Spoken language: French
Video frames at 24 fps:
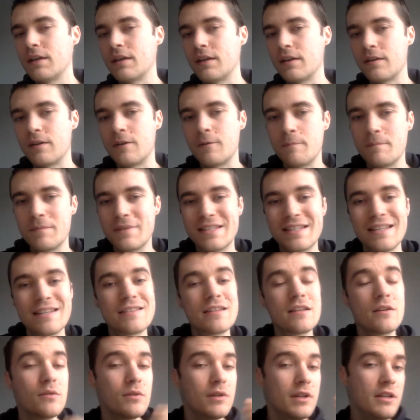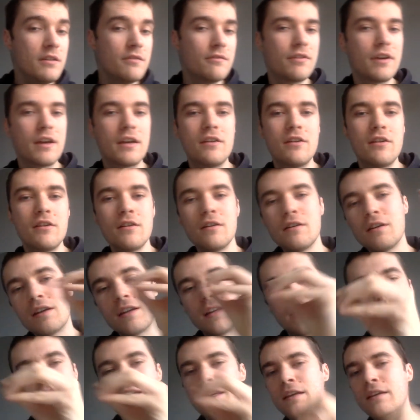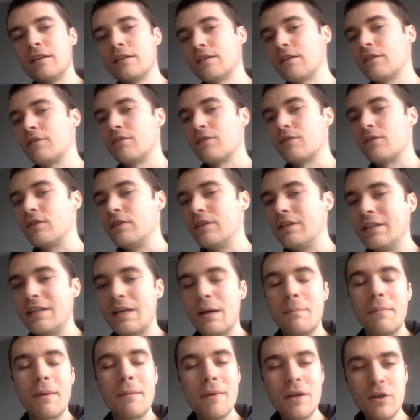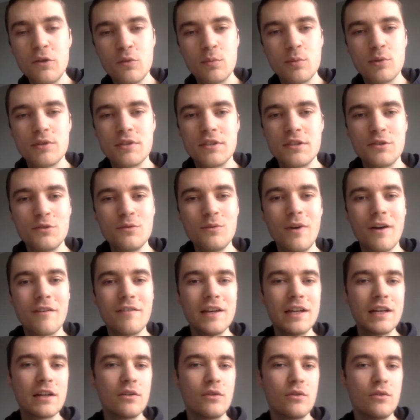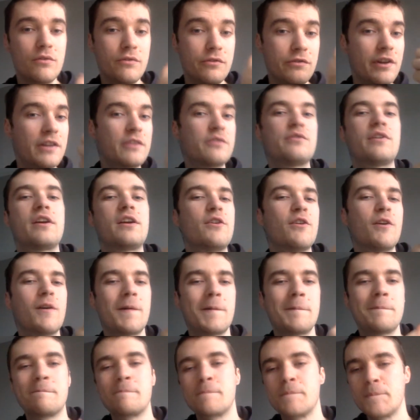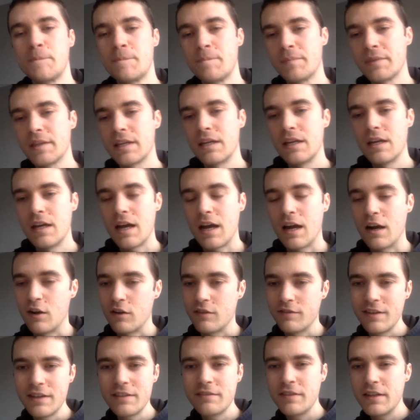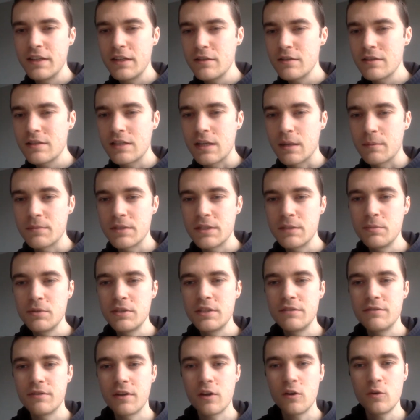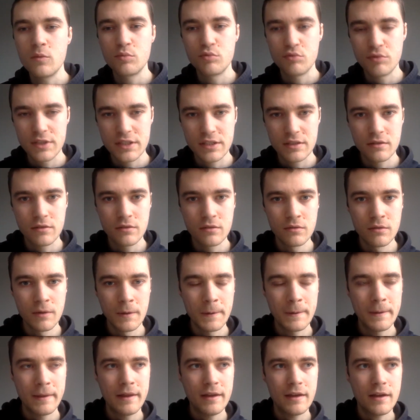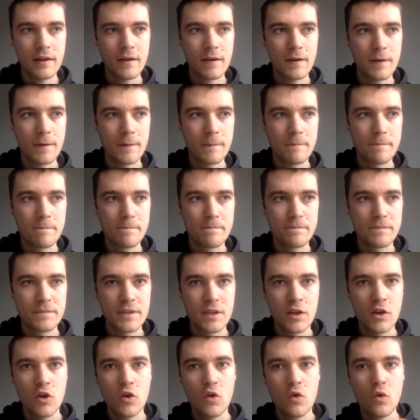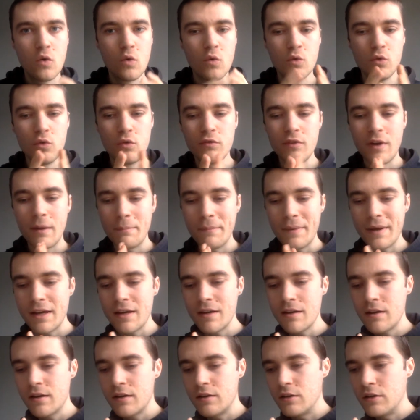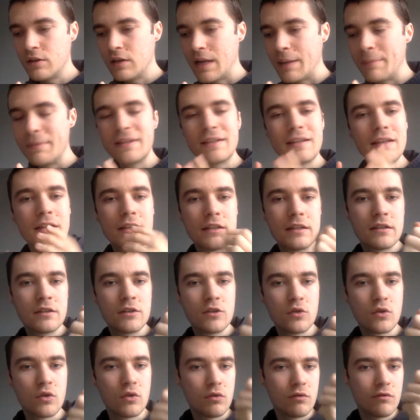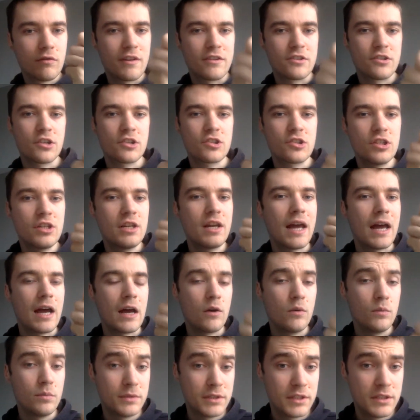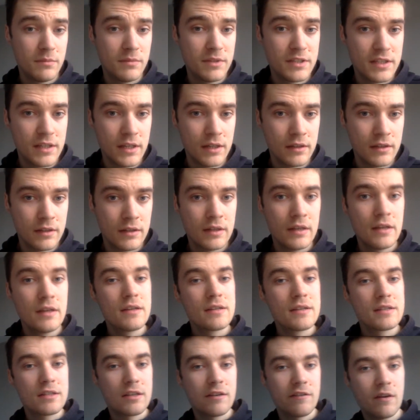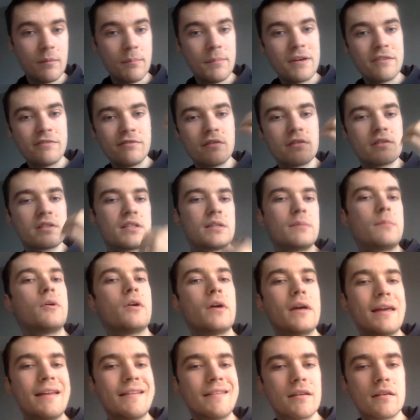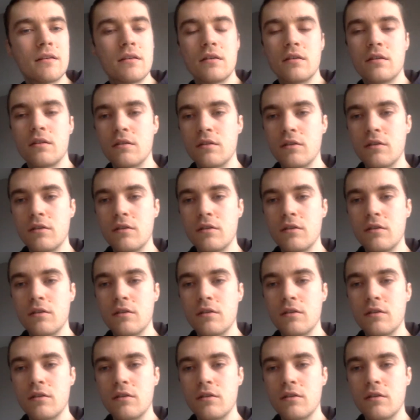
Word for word: Euh, ça, c'est le Lean Fire et euh, il y a pas mal d'opposition avec le Fat Fire. Alors, Fat Fire, c'est un petit peu différent puisque euh, on ne va pas. La métrique que l'on va chercher à optimiser, ça va pas forcément être